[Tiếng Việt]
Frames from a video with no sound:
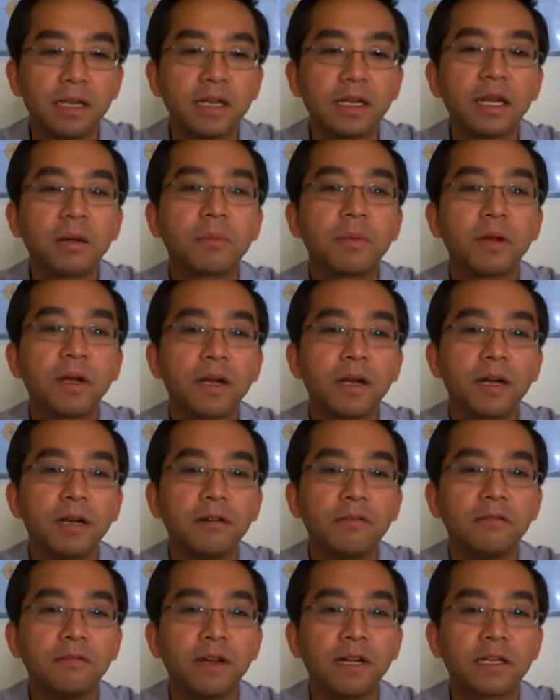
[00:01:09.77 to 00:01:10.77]
gặp gỡ
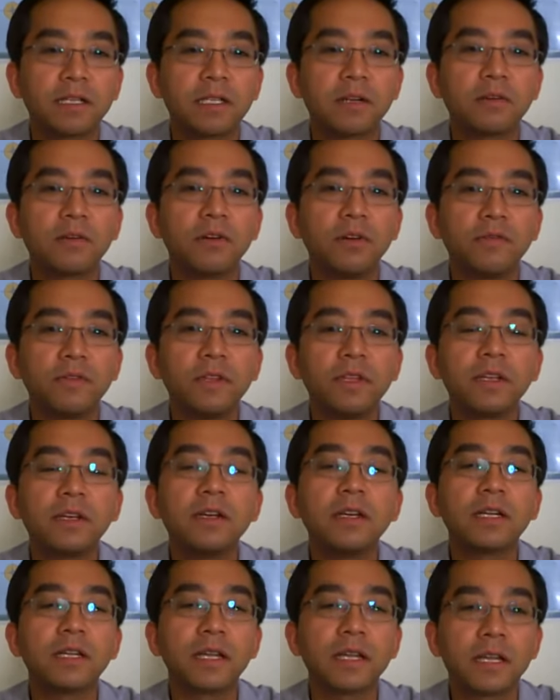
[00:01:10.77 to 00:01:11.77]
và trao đổi với
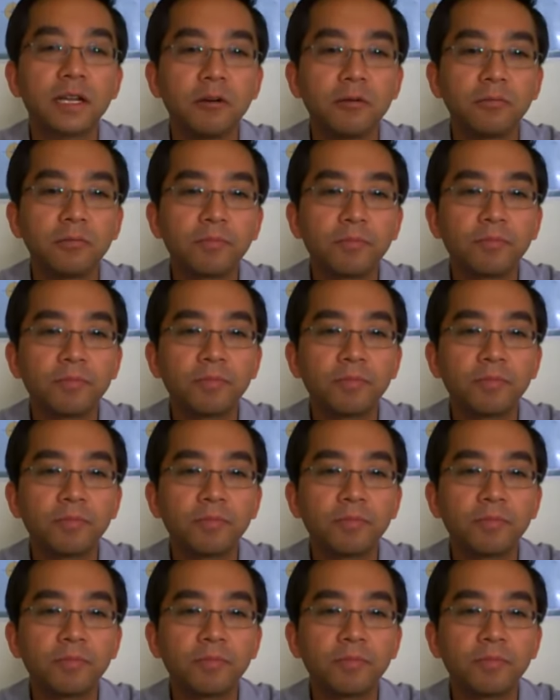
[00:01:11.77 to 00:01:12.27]
những người thành công.